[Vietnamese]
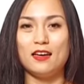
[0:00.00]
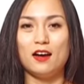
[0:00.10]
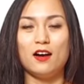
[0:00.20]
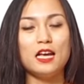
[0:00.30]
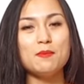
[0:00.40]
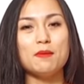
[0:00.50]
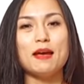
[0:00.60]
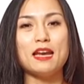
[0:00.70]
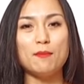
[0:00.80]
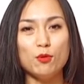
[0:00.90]
À, khi mà
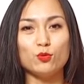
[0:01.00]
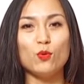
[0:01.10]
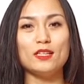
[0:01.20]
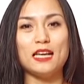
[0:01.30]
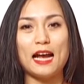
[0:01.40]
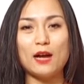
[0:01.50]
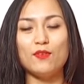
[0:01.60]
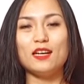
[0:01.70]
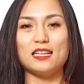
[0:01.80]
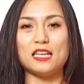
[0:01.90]
bé đã một tuổi thì khác
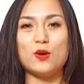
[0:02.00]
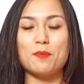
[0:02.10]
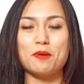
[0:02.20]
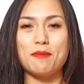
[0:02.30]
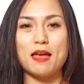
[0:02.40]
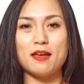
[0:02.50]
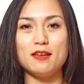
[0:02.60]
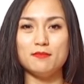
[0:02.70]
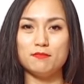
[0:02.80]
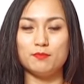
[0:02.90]
với cả giai đoạn mà
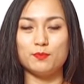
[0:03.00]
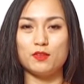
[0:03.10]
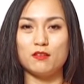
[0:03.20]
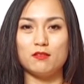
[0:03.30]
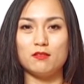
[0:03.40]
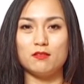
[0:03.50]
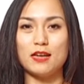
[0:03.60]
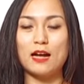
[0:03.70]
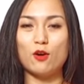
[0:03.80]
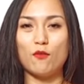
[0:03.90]
bé um,
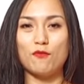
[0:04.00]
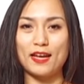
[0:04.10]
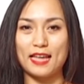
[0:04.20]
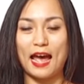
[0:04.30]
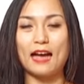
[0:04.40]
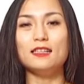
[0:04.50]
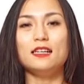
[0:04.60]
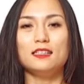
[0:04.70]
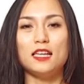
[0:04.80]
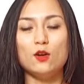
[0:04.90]
đang còn vài tháng
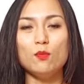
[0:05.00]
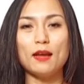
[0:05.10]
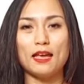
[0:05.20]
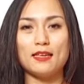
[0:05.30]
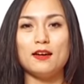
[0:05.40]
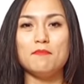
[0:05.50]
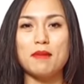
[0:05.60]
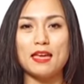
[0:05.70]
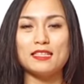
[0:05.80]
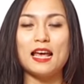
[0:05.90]
thì lúc này á,
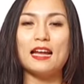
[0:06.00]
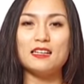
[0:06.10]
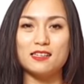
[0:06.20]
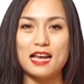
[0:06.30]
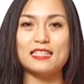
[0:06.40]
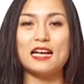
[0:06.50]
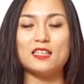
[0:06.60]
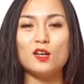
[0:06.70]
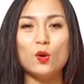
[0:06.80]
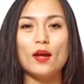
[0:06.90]
bé sẽ ăn được đa dạng
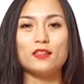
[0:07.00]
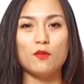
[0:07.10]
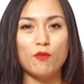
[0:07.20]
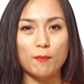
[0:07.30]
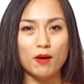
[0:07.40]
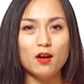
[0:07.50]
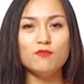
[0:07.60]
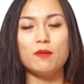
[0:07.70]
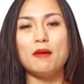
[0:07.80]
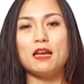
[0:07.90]
những cái loại thực phẩm hơn
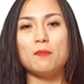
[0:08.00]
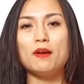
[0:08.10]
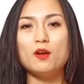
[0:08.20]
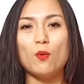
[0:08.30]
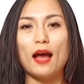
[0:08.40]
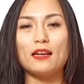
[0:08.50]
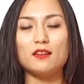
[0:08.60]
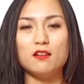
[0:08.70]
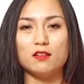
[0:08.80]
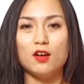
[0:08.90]
và bé đã bắt đầu ăn
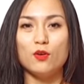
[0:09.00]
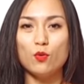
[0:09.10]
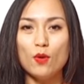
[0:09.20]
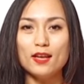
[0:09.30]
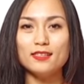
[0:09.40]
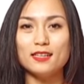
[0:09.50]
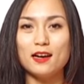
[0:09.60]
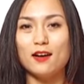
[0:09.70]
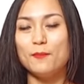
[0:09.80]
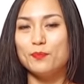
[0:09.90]
được nguyên uh,
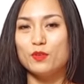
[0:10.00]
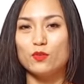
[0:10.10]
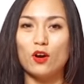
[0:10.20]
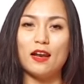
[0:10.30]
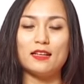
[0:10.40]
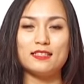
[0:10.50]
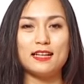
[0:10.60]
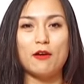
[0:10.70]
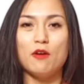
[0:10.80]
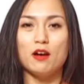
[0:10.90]
gọi là
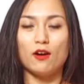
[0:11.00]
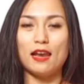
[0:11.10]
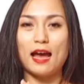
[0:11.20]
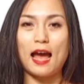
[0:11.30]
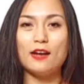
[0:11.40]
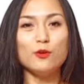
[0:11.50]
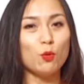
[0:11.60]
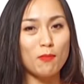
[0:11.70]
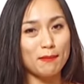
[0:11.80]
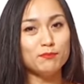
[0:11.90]
sao gọi là ăn đồ
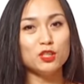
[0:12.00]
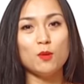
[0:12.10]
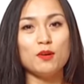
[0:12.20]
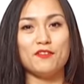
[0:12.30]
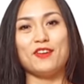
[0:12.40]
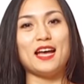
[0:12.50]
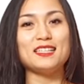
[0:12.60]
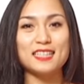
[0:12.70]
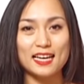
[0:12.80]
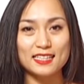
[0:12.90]
băm chứ không cần phải ăn
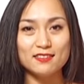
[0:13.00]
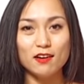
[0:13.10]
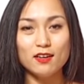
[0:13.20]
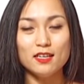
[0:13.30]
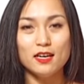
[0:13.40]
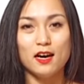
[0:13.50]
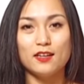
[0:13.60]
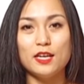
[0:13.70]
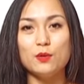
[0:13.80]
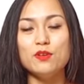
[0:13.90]
say nữa à,
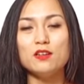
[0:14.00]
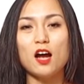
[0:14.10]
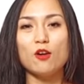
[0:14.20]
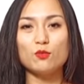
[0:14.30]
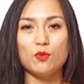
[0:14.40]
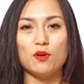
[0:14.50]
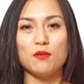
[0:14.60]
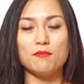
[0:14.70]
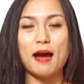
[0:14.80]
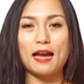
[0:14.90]
nếu như con
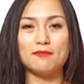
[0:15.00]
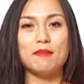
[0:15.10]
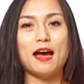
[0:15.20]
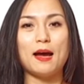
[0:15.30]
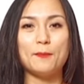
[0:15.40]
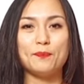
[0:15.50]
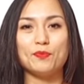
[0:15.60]
của bạn mà